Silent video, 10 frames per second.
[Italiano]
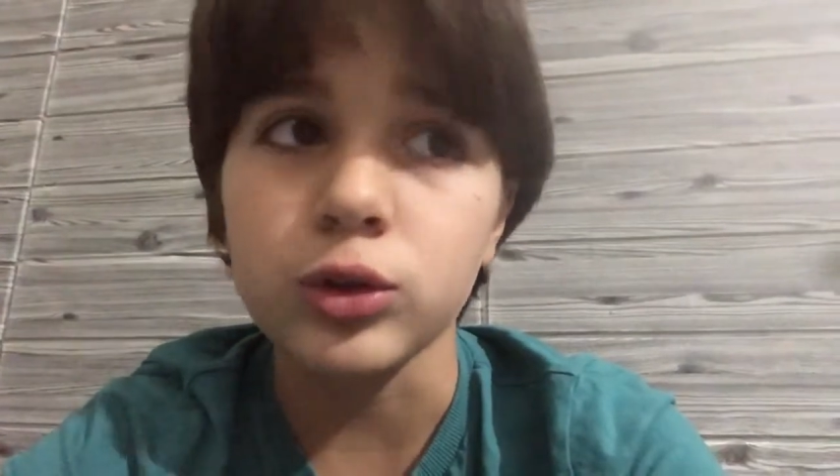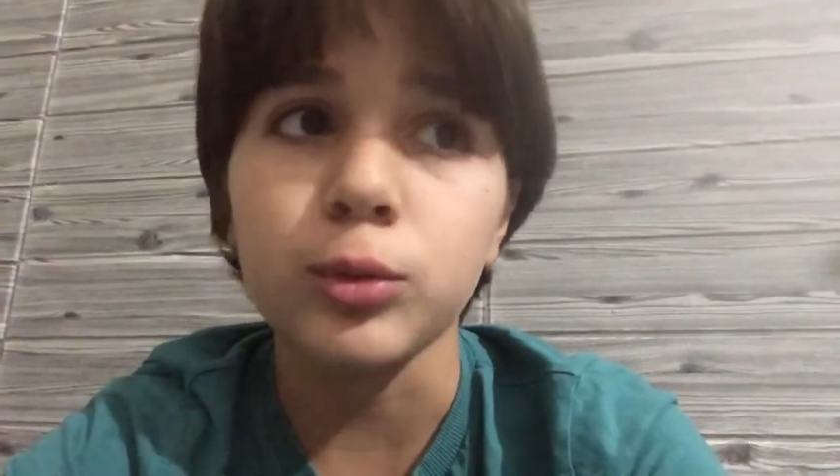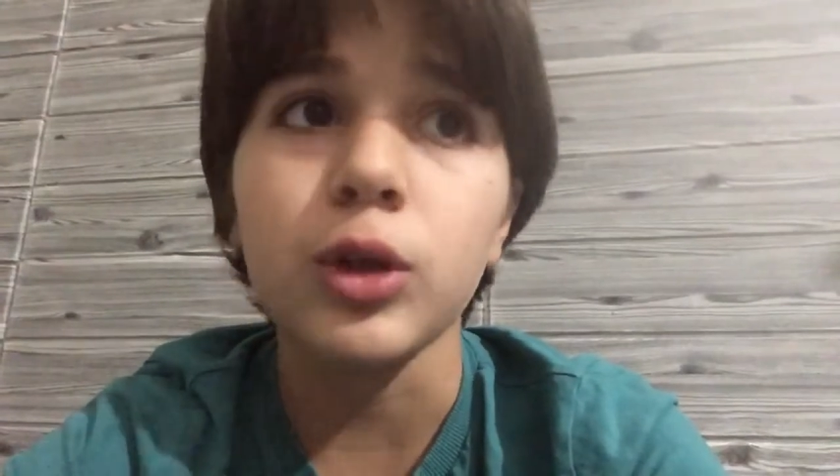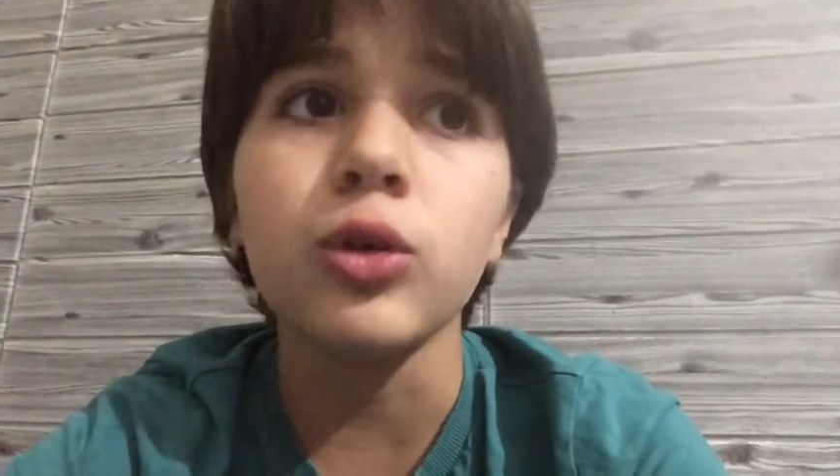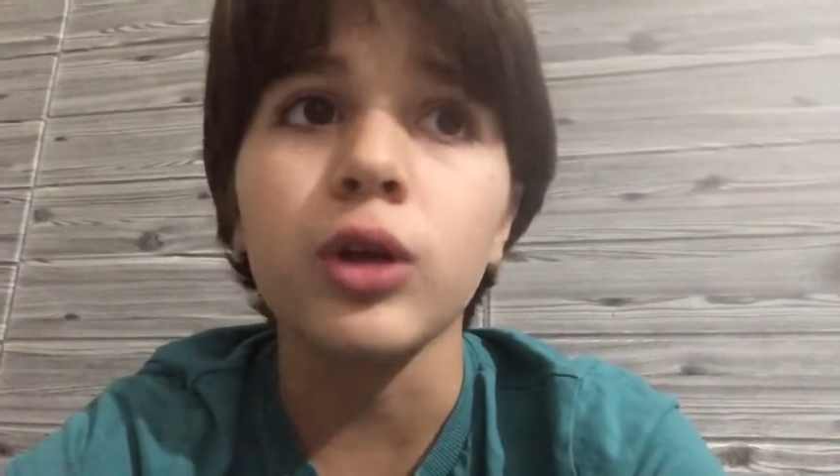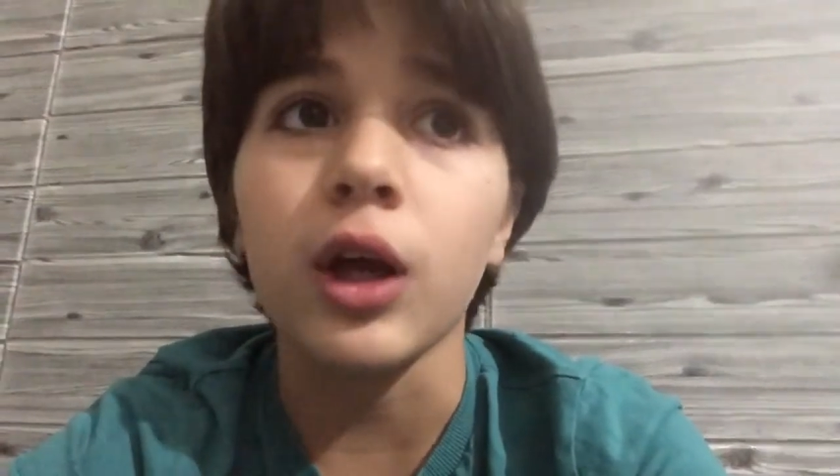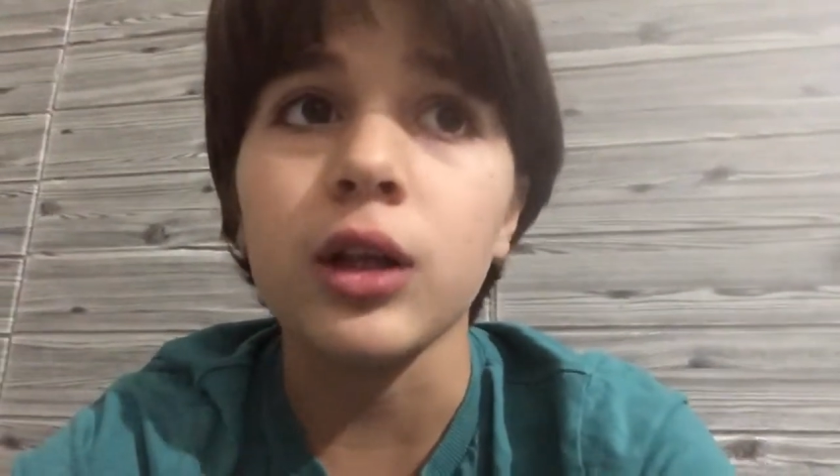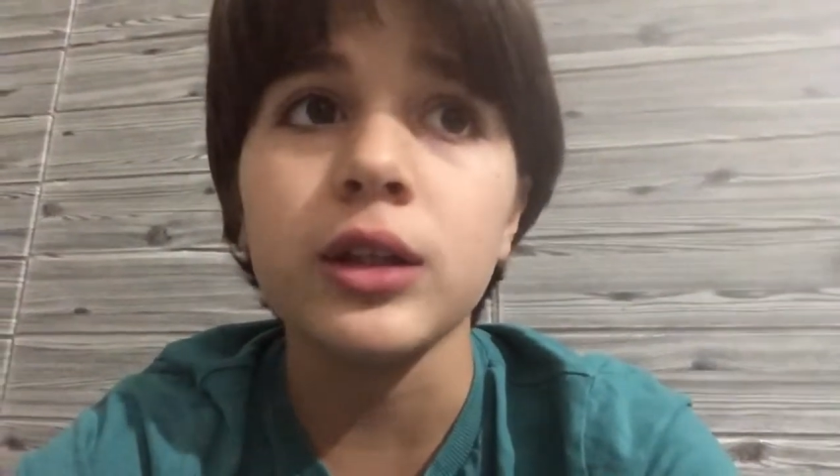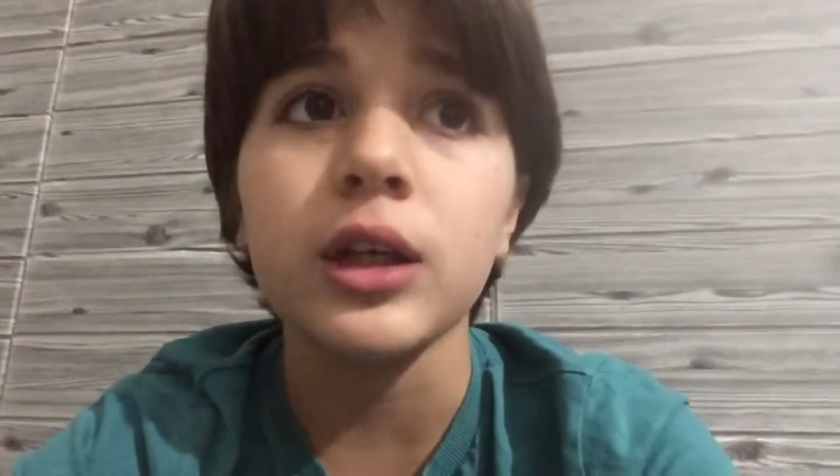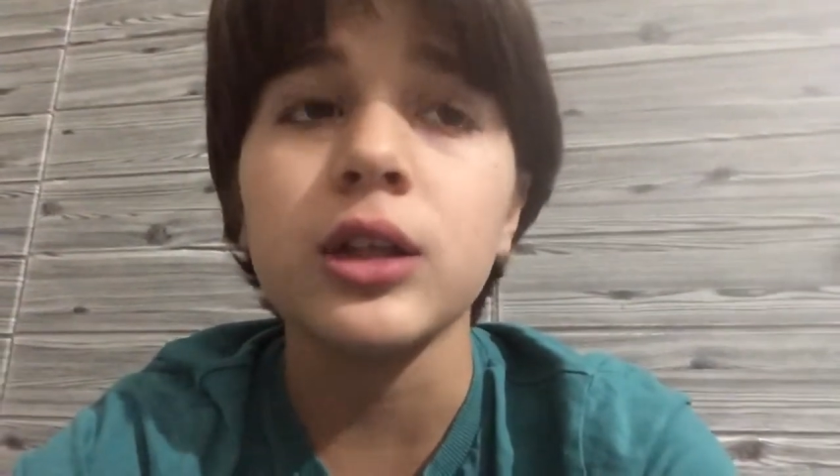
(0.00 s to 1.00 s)
ma ora
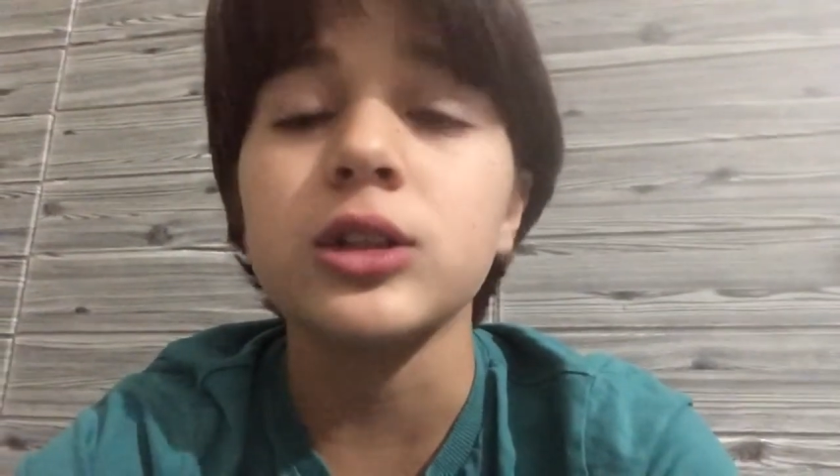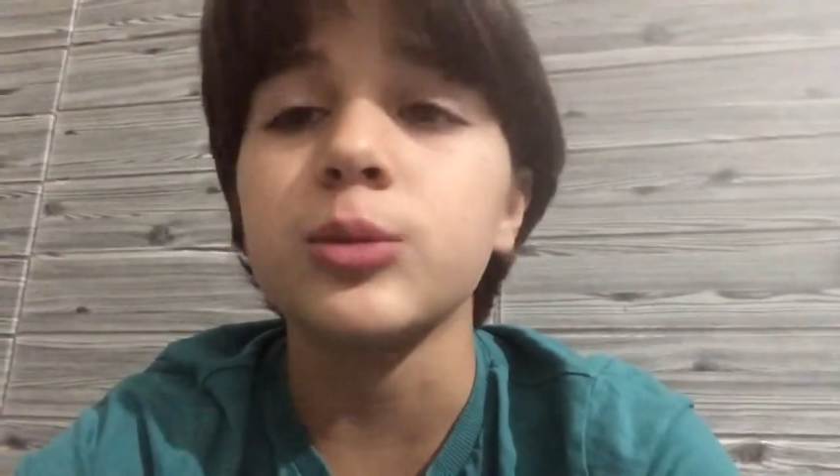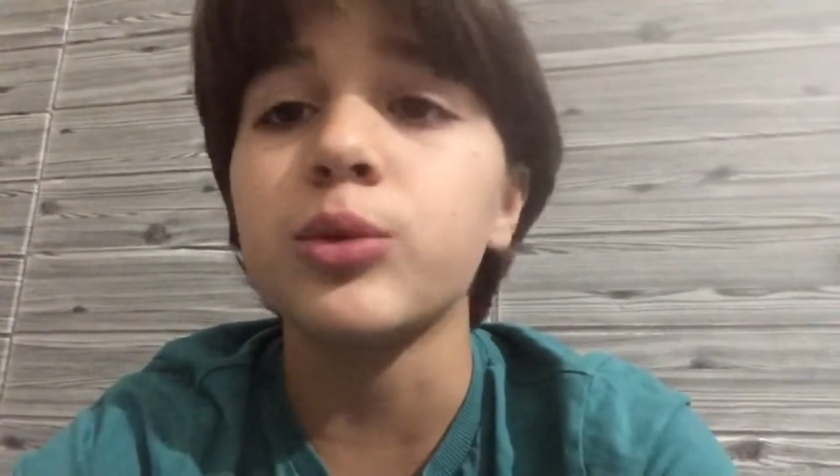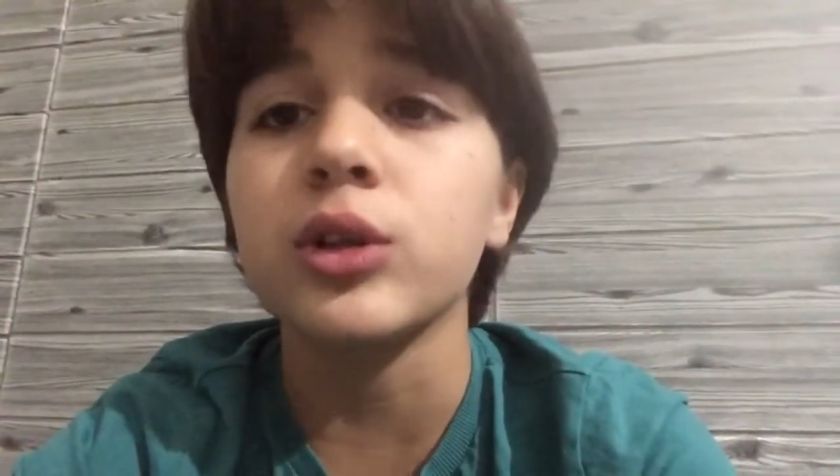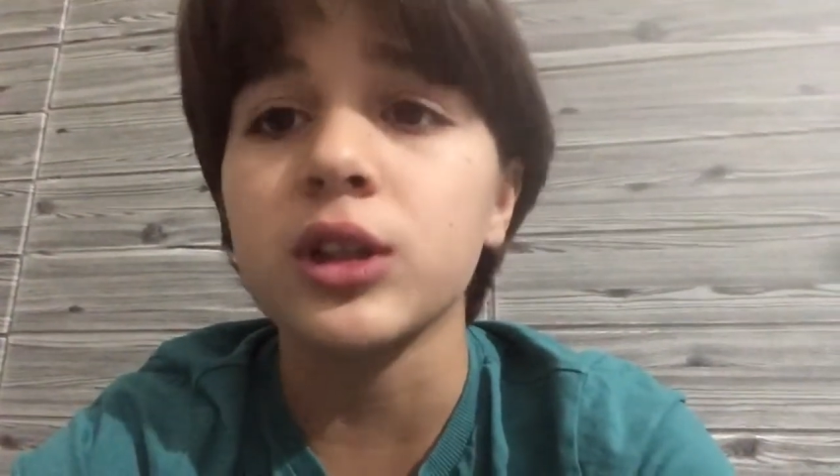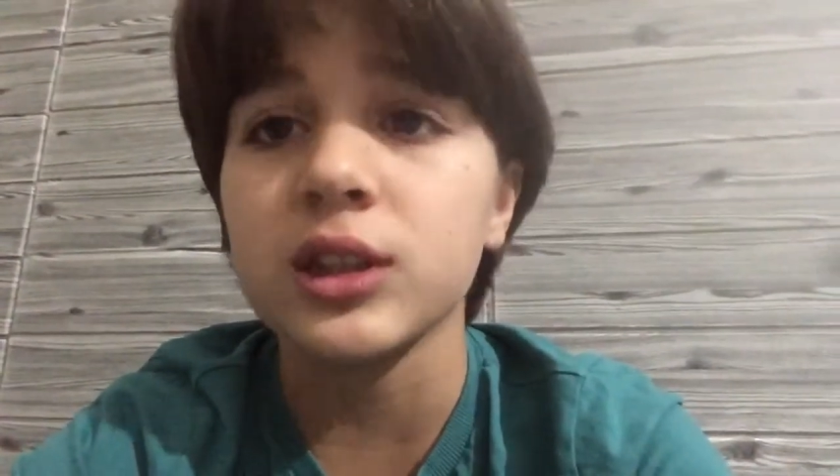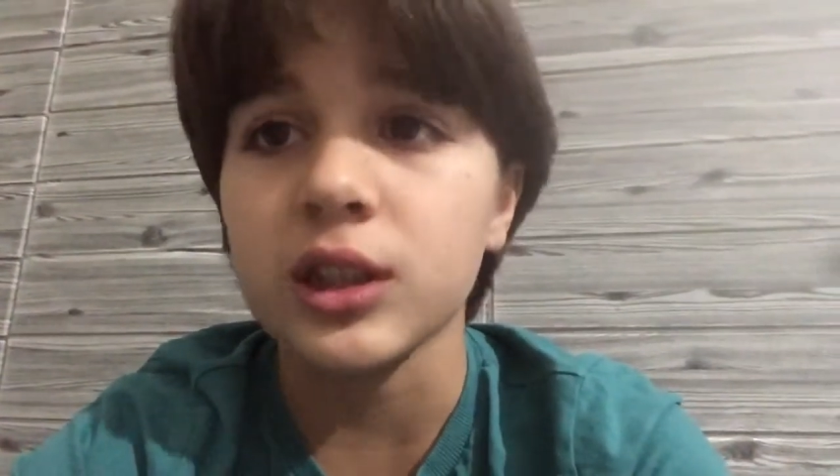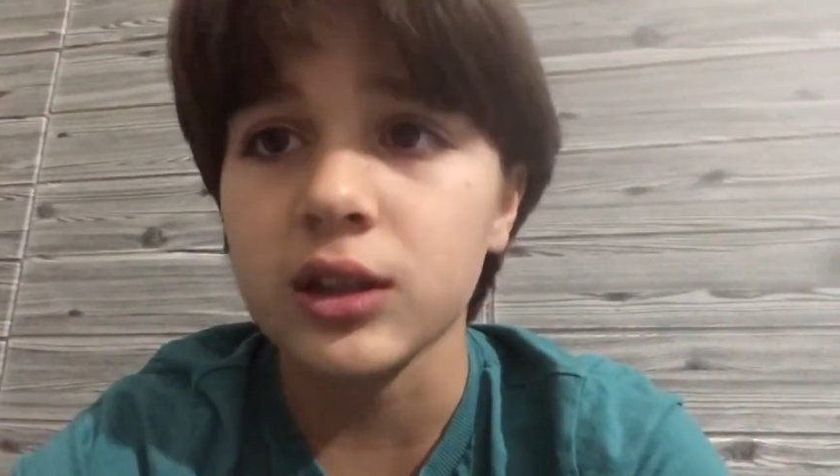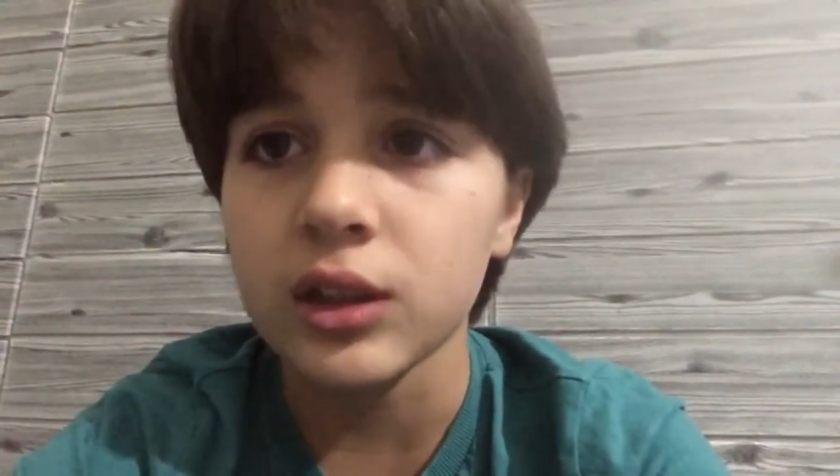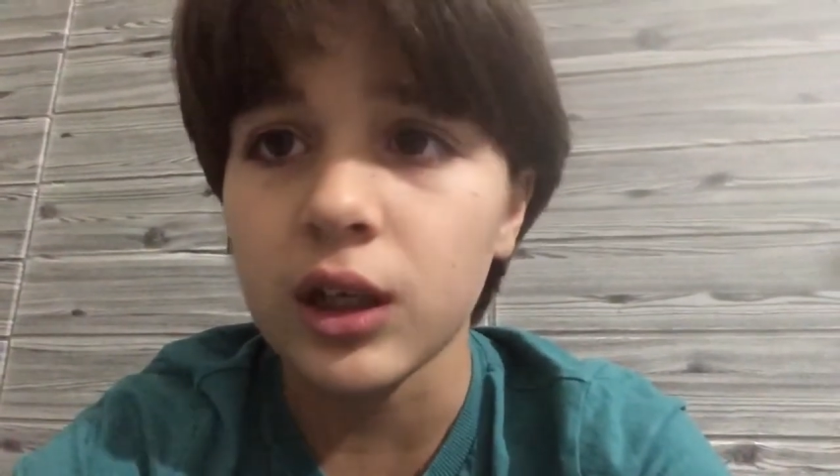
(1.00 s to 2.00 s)
l'Italia si può
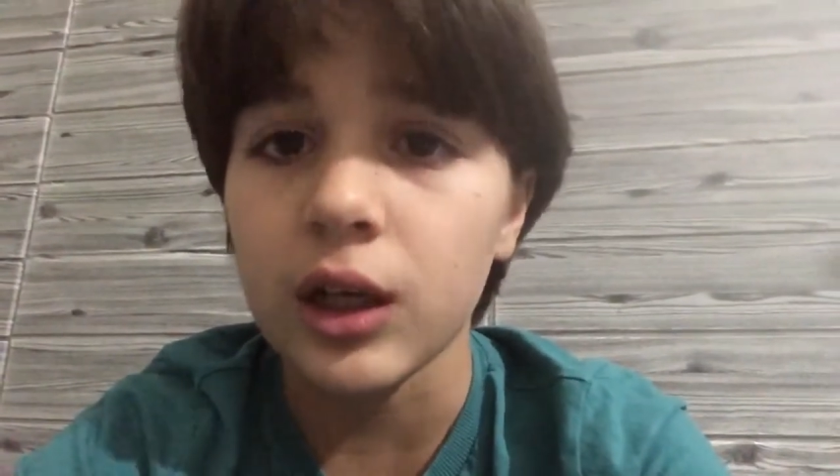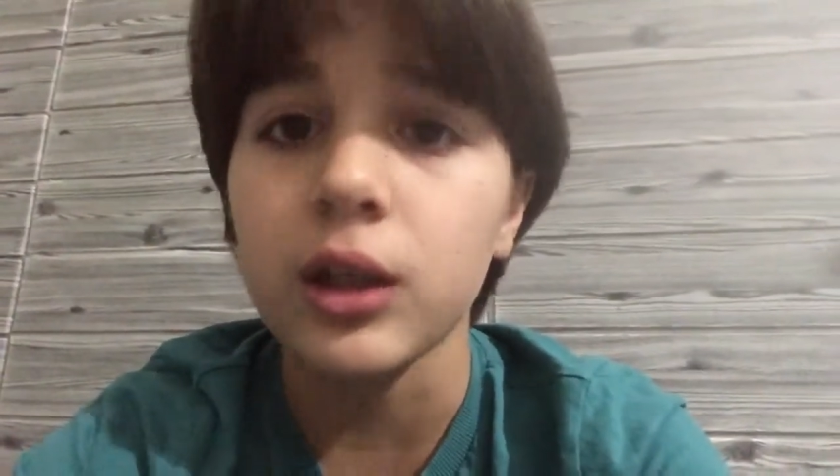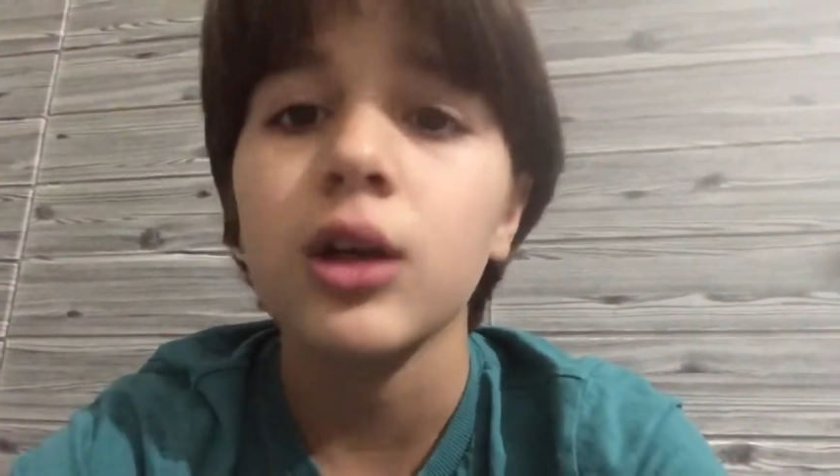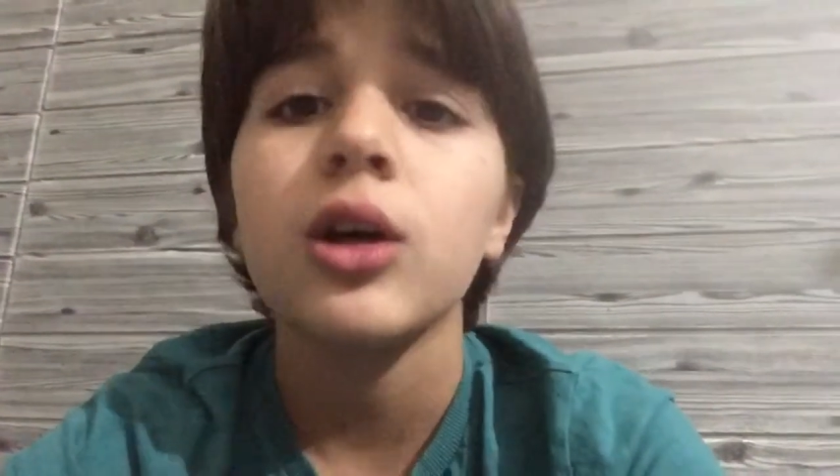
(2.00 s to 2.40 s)
riscattare.